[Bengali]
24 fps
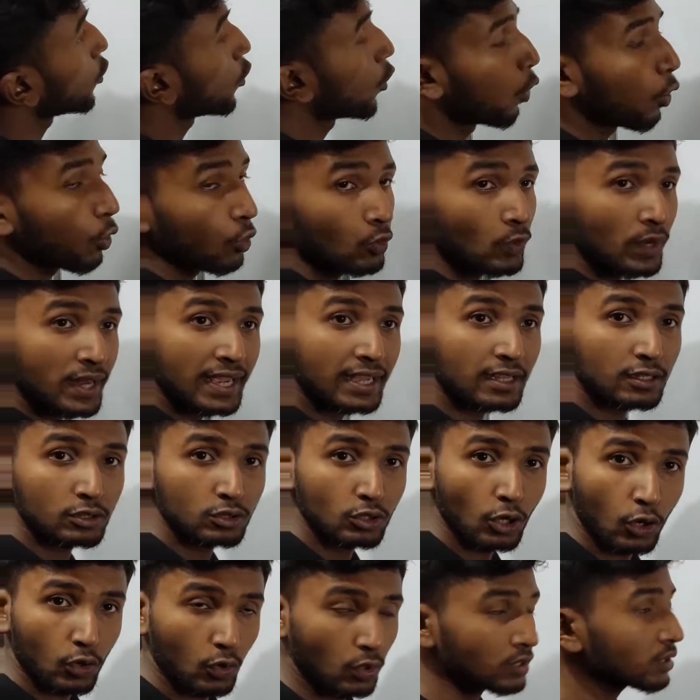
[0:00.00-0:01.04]
কৌণিক
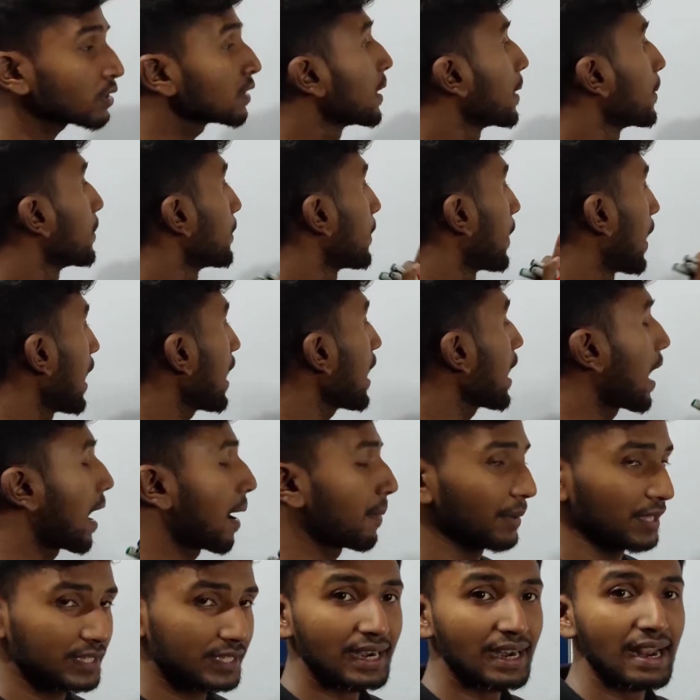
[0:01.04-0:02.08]
ত্বরণ বা
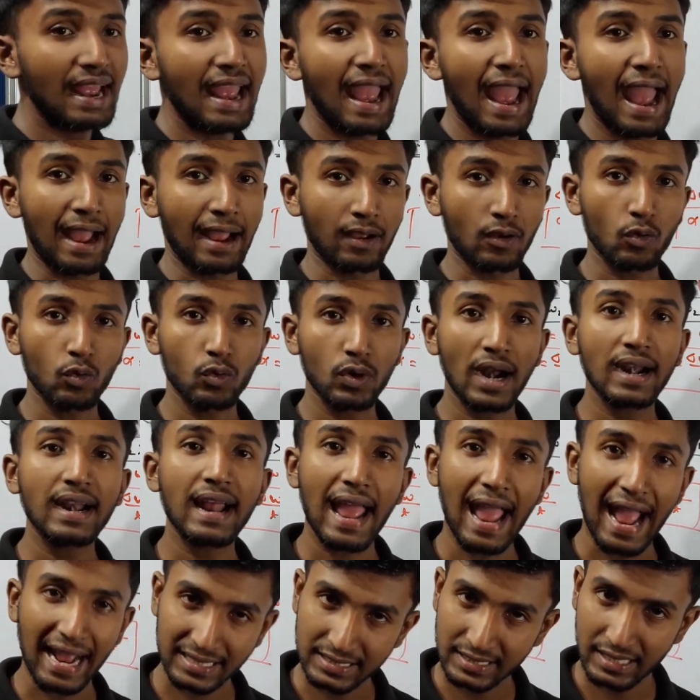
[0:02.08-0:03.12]
আমাদের অ্যাঙ্গুলার
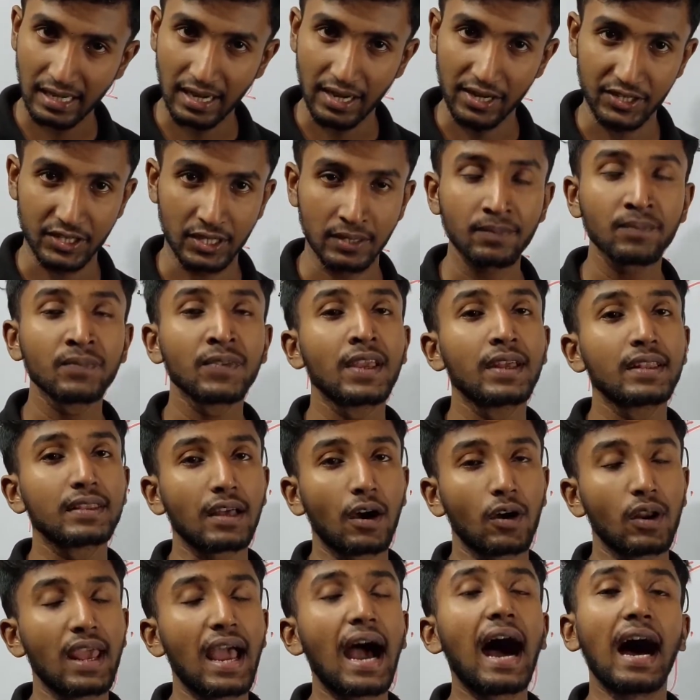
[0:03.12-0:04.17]
অ্যাক্সিলারেশন
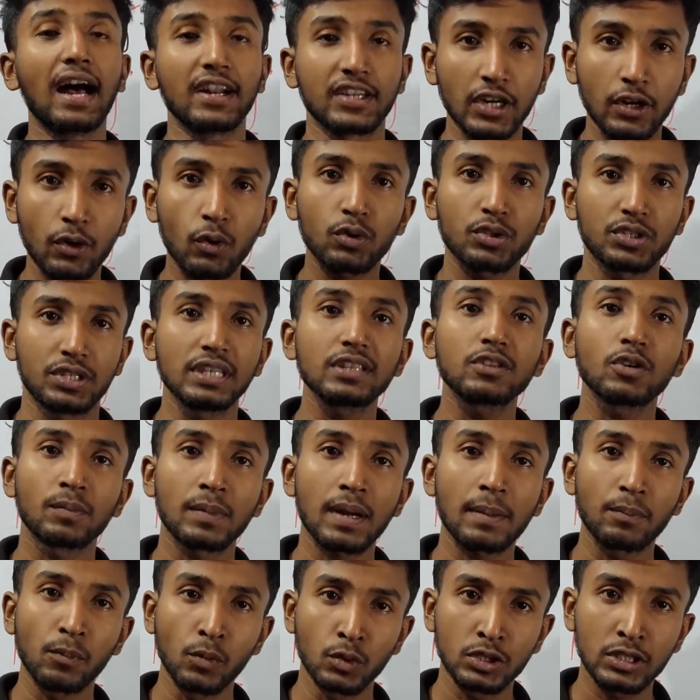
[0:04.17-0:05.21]
তাহলে আশা করছি
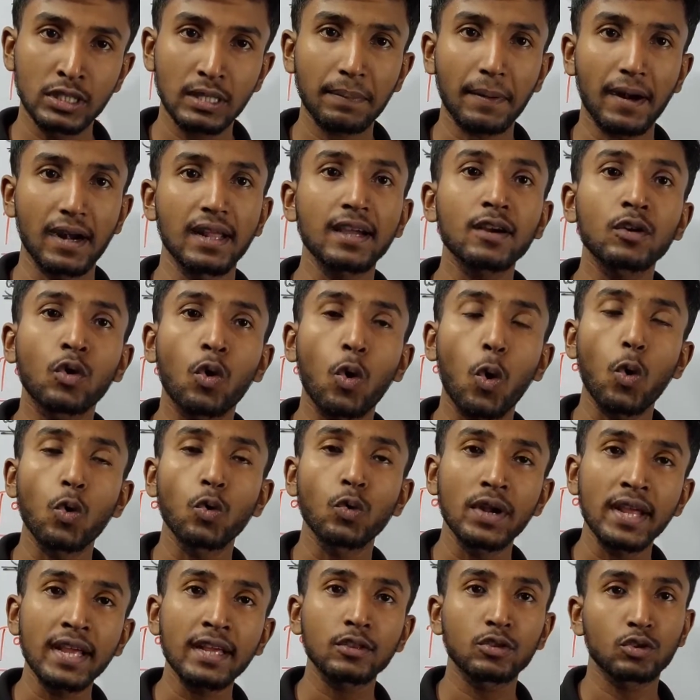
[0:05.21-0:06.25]
তোমরা বুঝতে পারলে
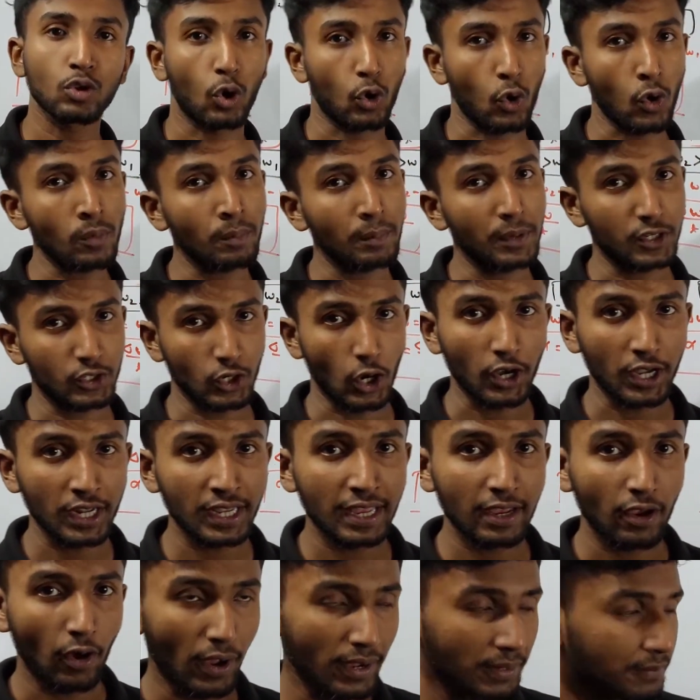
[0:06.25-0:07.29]
কৌণিক তরণ বিষয়টি
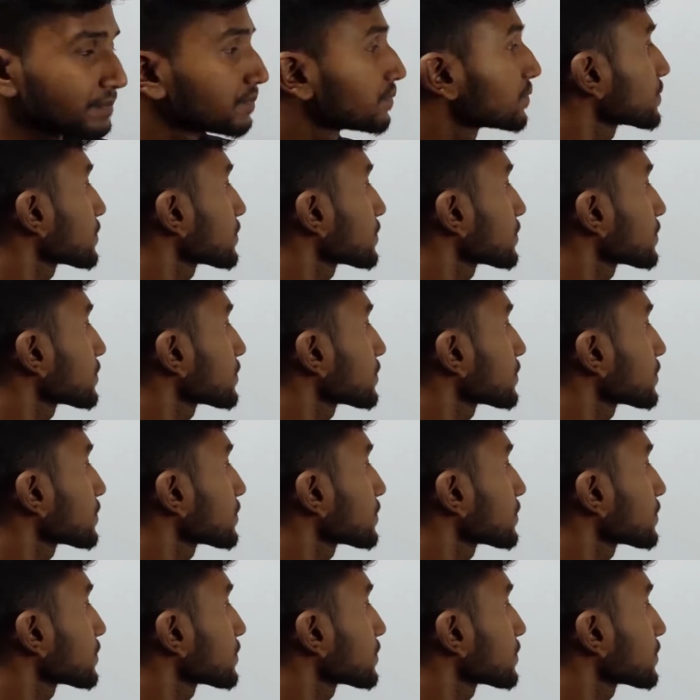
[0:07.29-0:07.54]
কি হয়